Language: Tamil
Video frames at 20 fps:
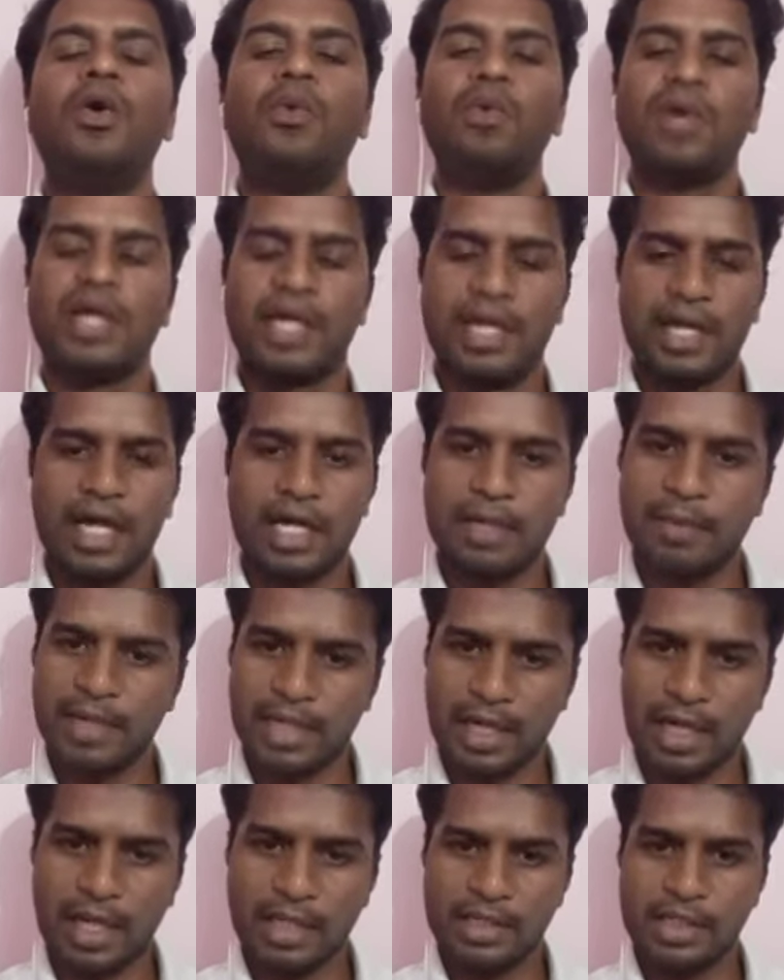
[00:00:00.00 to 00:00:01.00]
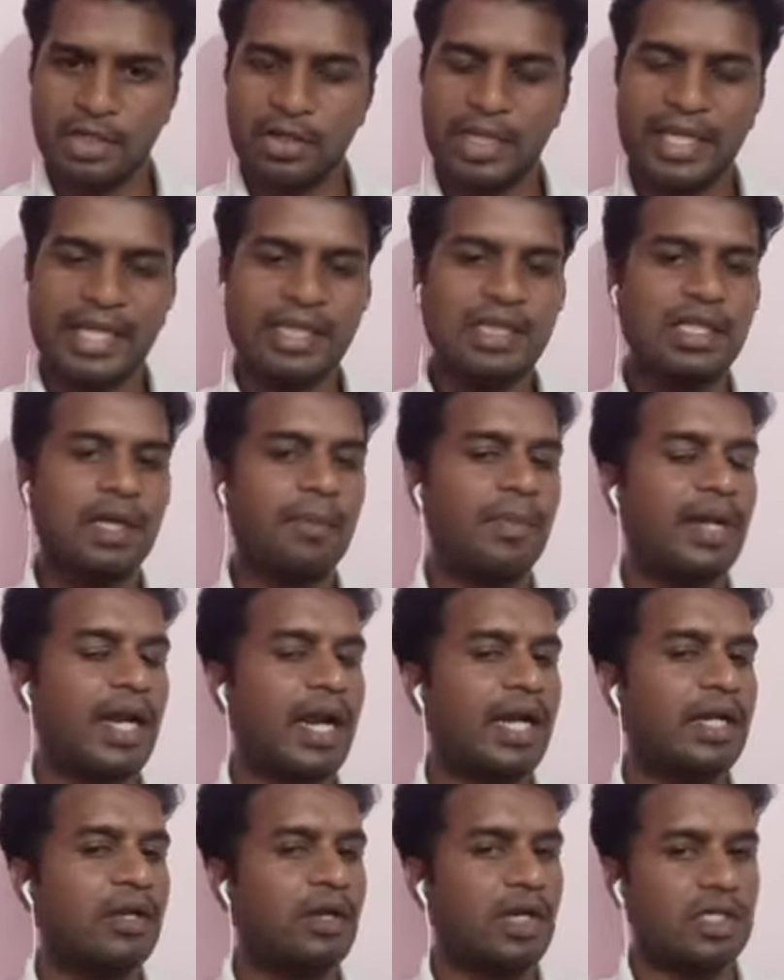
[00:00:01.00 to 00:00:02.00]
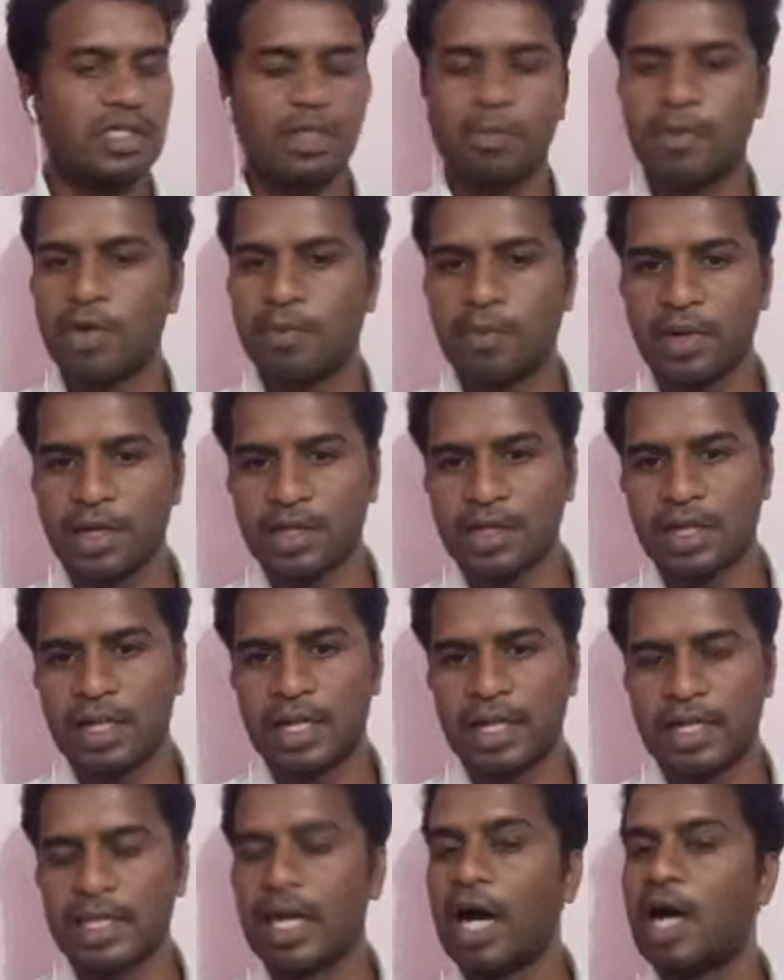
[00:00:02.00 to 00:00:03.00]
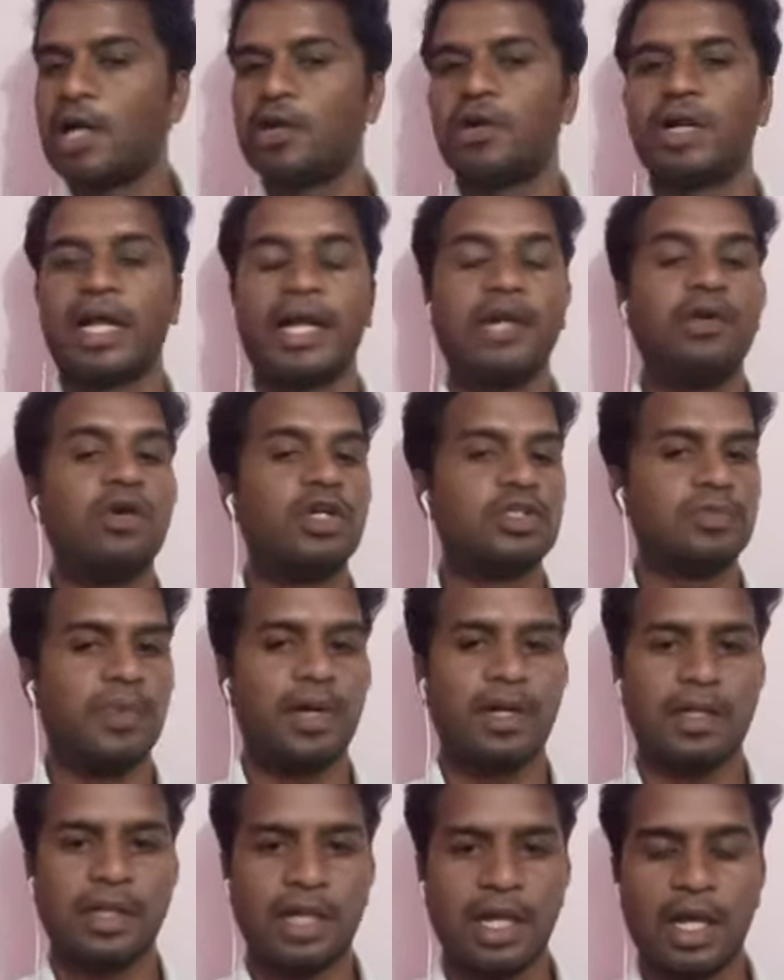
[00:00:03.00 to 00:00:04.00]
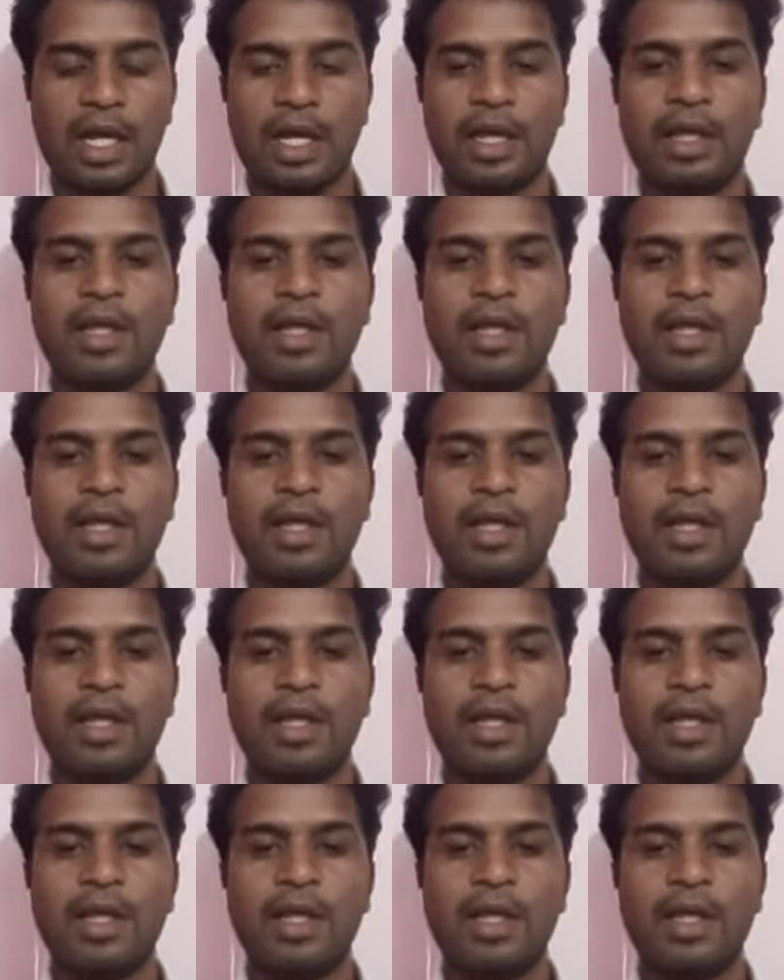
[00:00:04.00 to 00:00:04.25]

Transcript: உங்கள் எல்லாருக்குமே நல்லா தெரியும் எந்த பிராண்டையும் நான் சப்போர்ட் பண்ணதில்லை யாரையும் நான் என்டோர்ஸ் பண்ணுறதில்ல